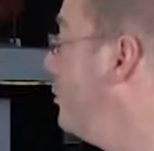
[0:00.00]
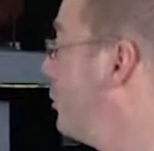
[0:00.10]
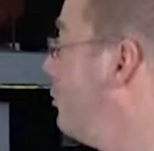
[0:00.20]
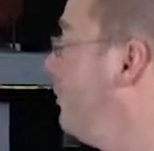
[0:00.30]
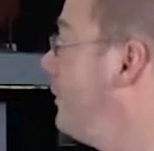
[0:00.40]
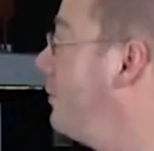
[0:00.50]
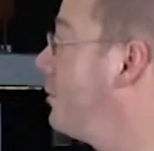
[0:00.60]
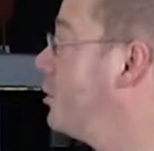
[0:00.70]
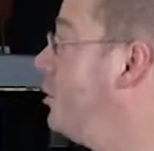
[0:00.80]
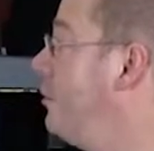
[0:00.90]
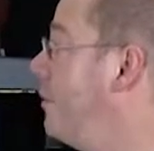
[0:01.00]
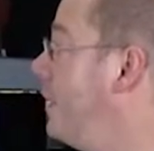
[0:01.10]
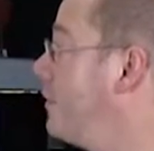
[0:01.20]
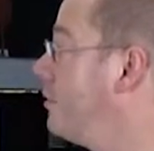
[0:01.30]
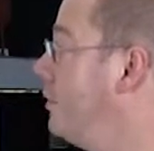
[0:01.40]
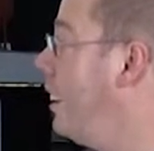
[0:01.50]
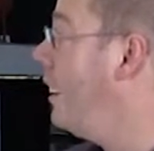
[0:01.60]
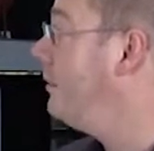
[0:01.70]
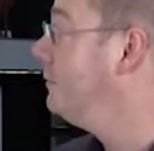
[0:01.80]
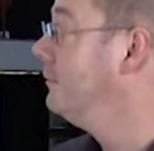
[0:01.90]
Je confirme que je le mets bien sur le
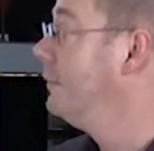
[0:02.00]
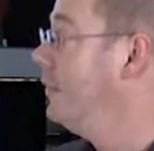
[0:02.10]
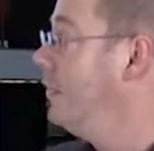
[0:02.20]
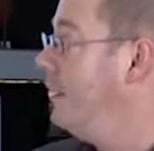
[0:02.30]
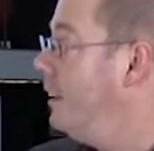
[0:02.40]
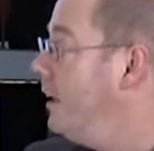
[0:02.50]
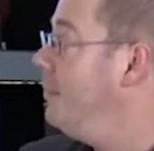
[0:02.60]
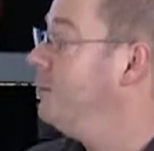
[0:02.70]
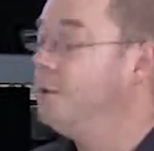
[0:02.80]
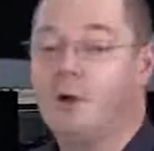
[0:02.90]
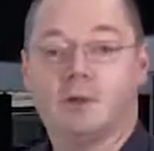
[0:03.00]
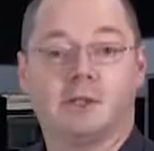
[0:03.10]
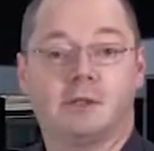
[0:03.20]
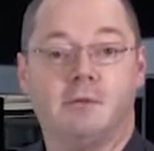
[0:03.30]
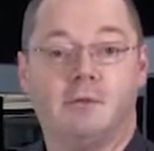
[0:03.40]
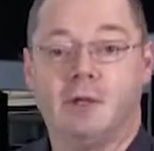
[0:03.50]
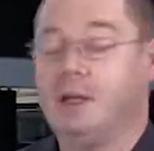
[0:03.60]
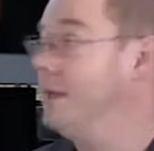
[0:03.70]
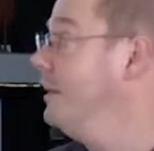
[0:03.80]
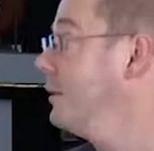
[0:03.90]
A. Il me demande est-ce que vous
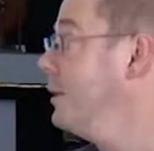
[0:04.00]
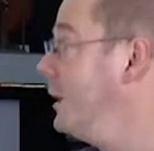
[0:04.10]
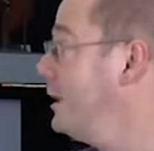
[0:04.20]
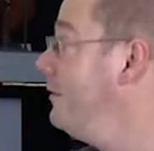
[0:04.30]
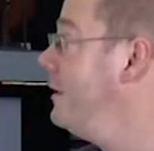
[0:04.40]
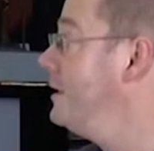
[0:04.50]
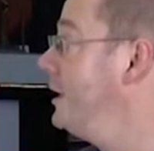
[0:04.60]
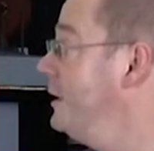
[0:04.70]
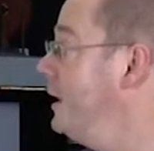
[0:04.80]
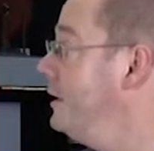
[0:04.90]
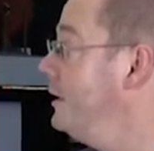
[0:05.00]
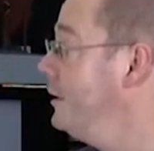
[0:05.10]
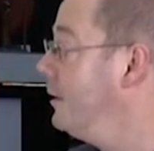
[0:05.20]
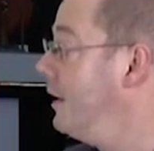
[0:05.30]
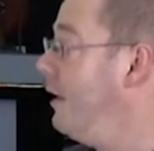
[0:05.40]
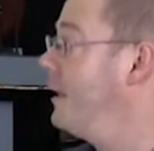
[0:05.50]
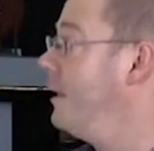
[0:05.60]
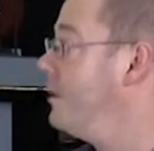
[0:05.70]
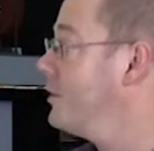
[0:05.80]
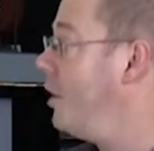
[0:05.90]
voulez que la TV s'éteigne
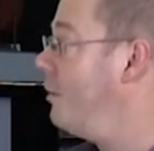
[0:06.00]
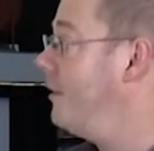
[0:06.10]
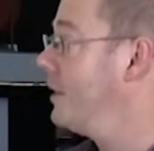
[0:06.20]
avec, ensemble